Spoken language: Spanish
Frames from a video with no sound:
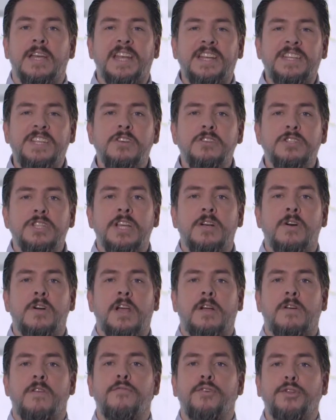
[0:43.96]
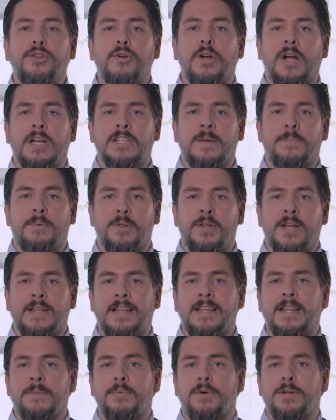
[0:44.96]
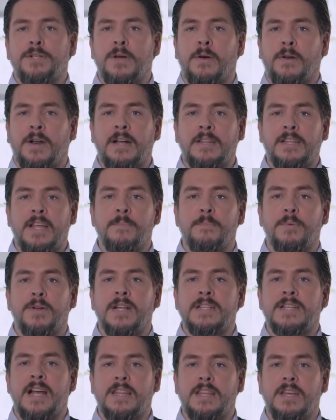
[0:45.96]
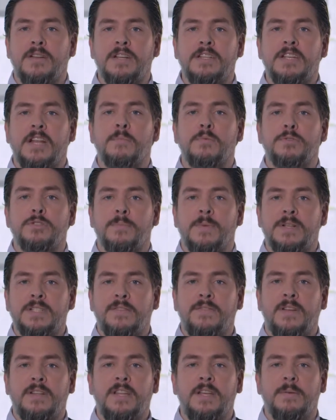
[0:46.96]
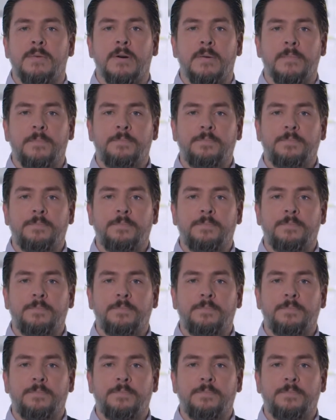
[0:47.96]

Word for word: ¿y si os digo que con Fotocasa Prodata te puedes ahorrar tiempo en esa acción y ser mucho más efectivo?